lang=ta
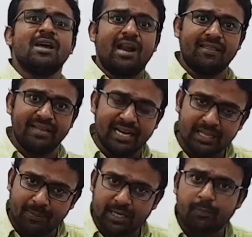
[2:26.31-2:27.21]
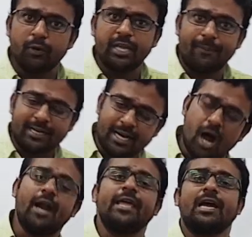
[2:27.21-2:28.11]
அல்லது எழுதப்பட்ட பொறிக்கப்பட்ட
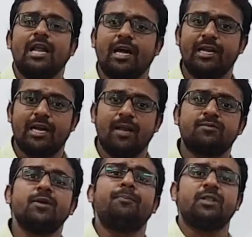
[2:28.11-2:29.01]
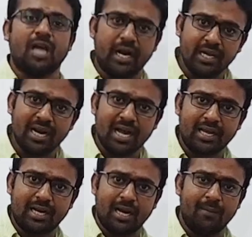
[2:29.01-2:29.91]
நாணயங்களாக இருக்கலாம் செப்பு தகடுகளாக
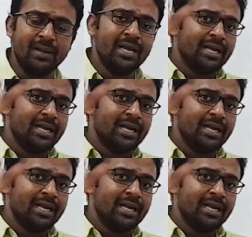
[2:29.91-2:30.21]
இருக்கலாம்